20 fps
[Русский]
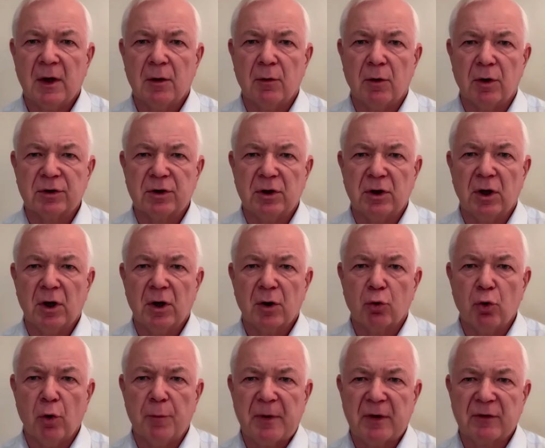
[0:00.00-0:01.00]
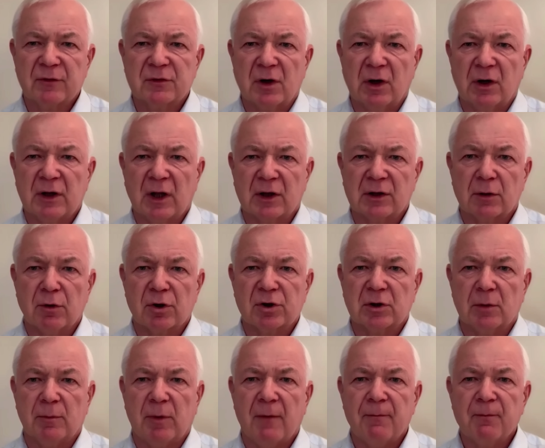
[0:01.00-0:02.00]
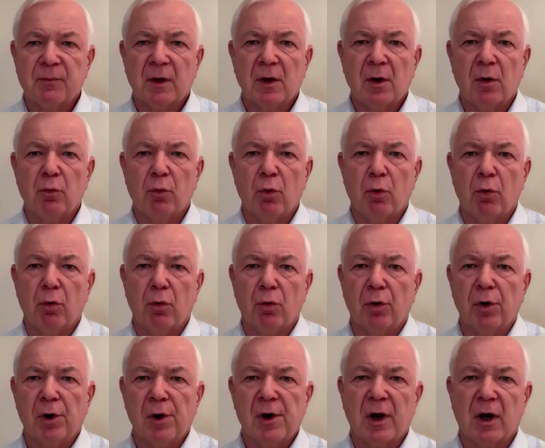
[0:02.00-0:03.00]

вот, и Купинское, для того, чтобы у,